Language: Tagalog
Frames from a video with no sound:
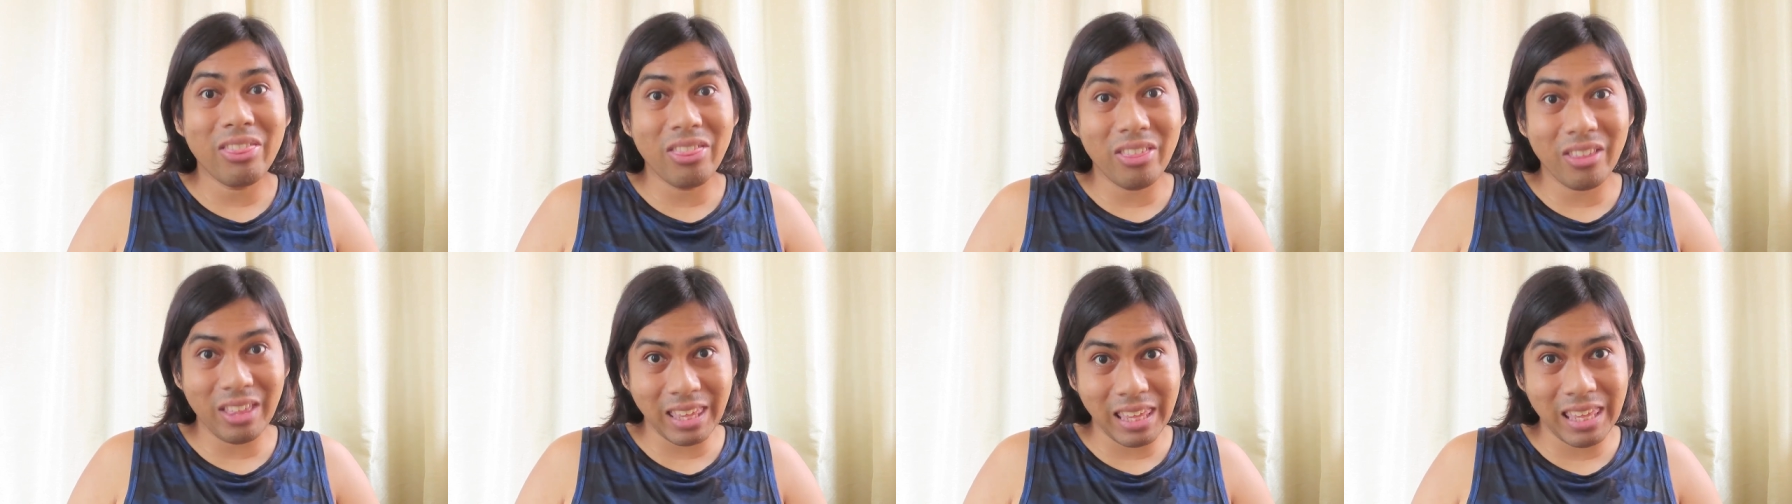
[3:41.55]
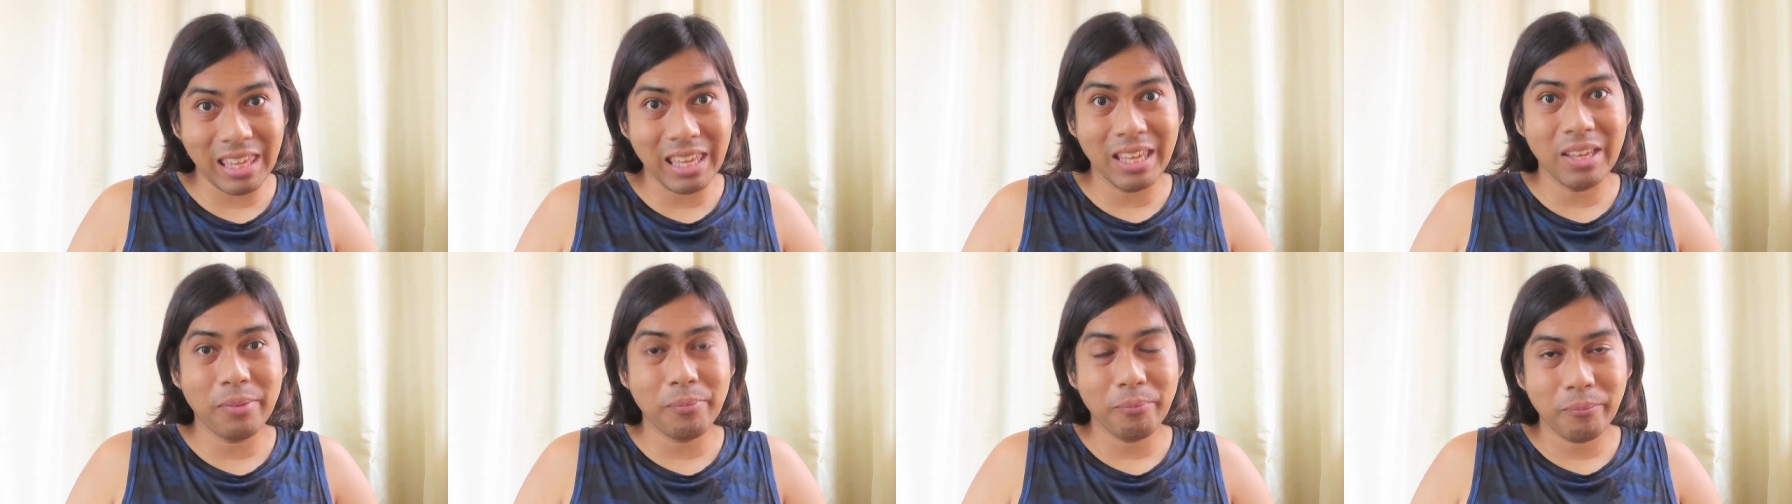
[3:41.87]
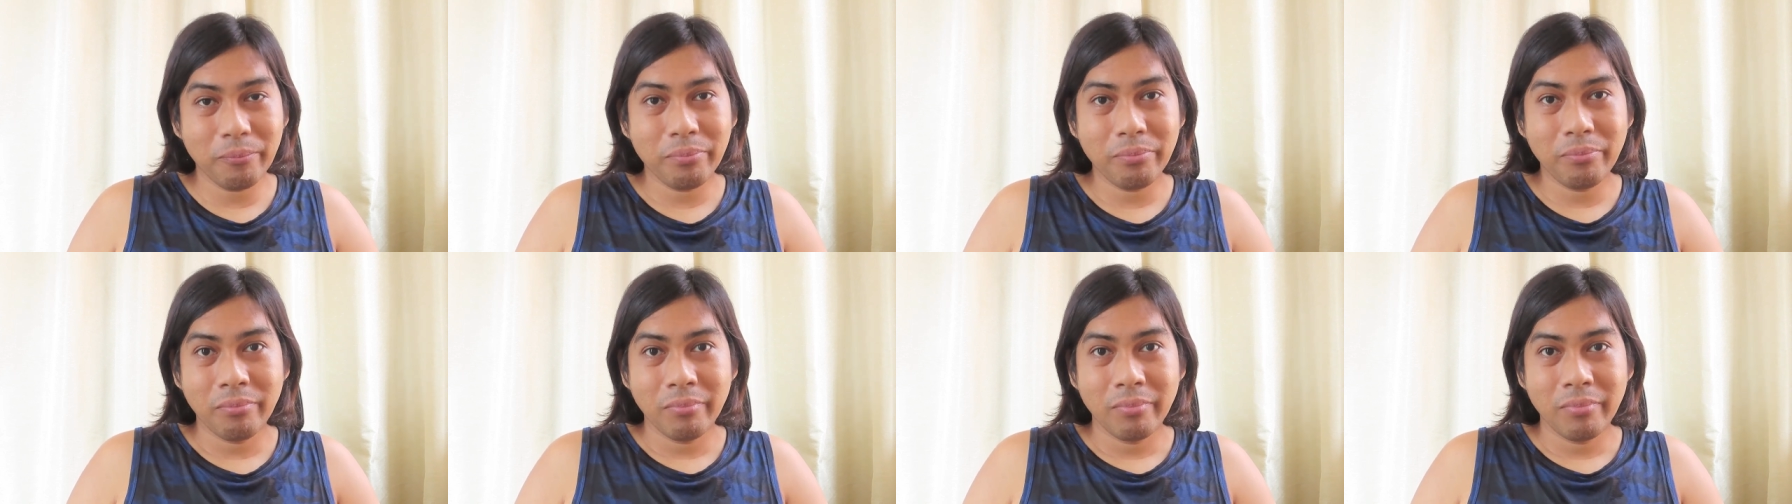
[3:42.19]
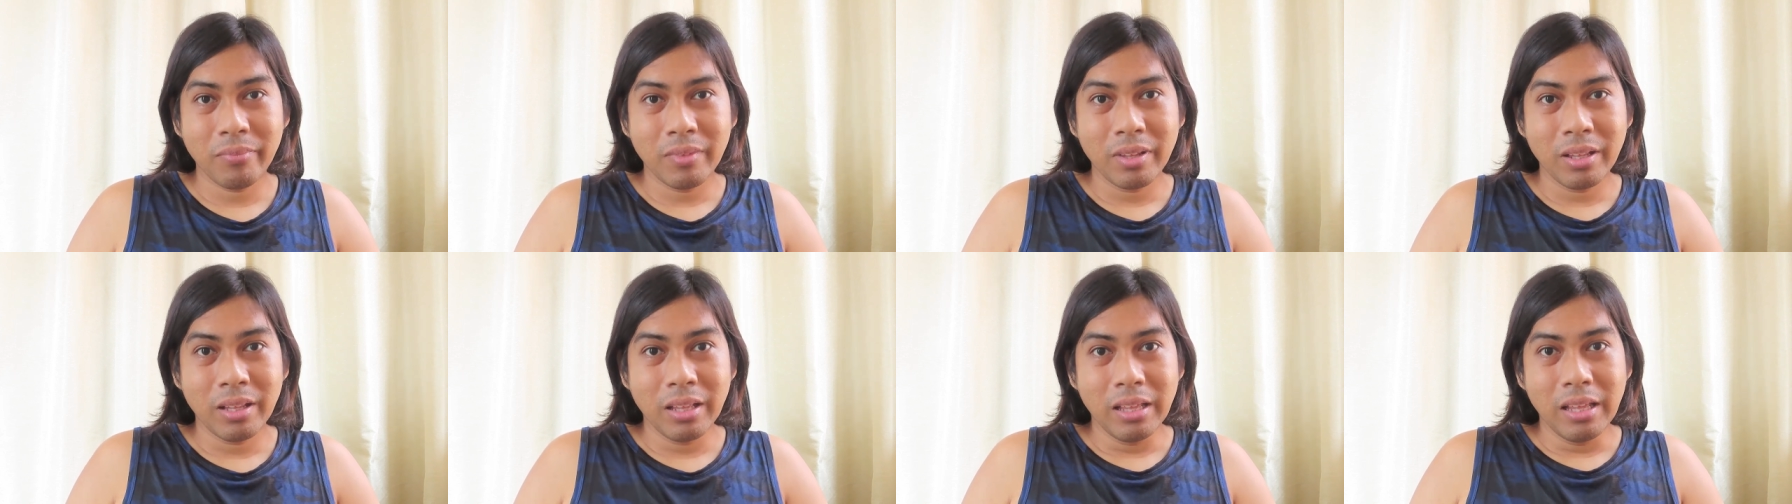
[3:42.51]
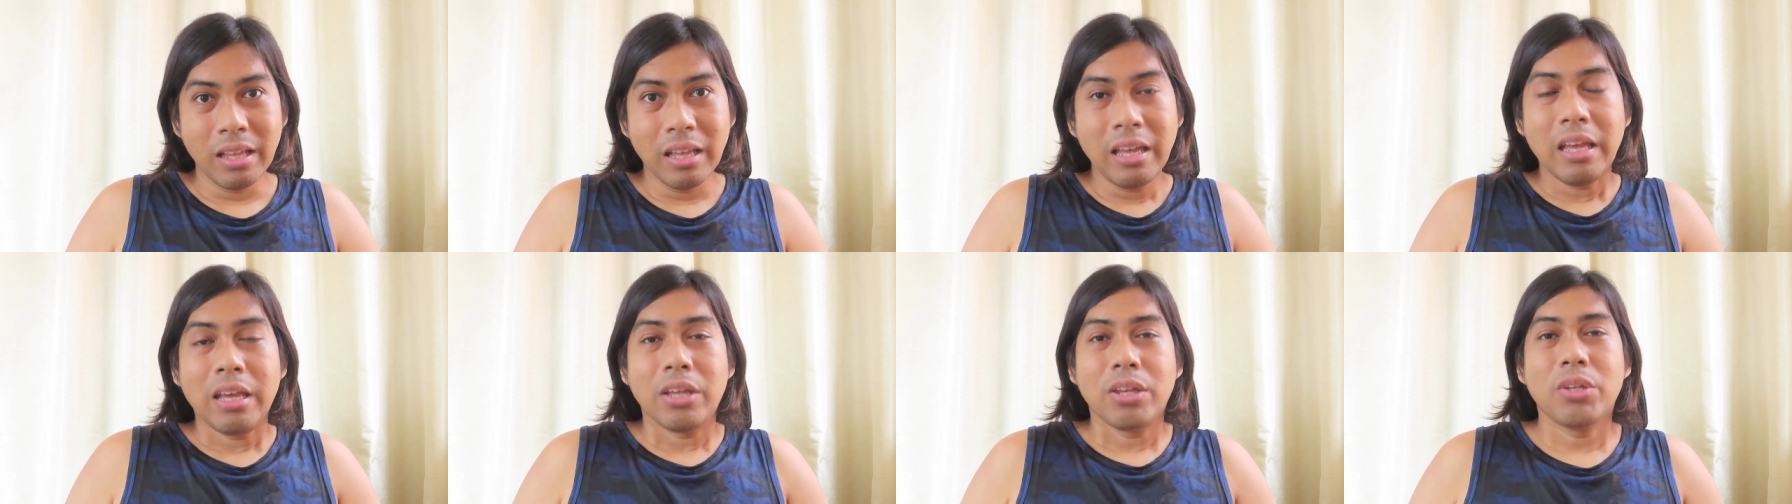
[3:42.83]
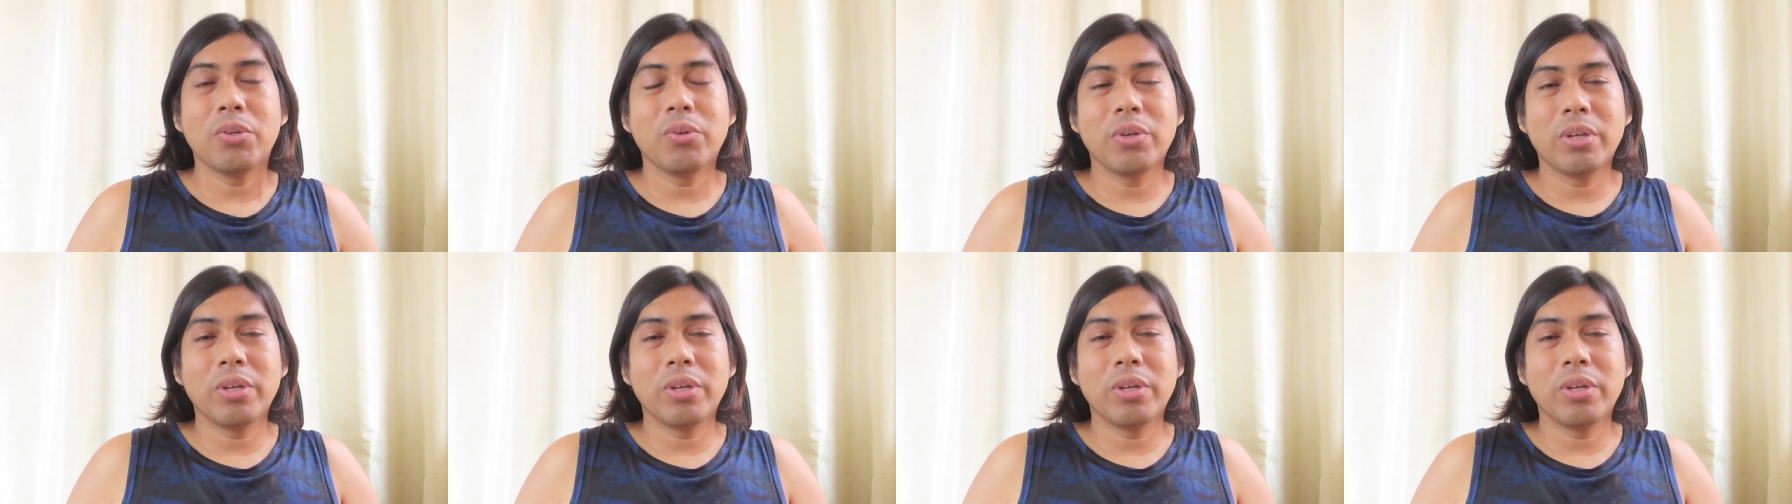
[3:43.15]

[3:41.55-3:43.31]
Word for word: 3.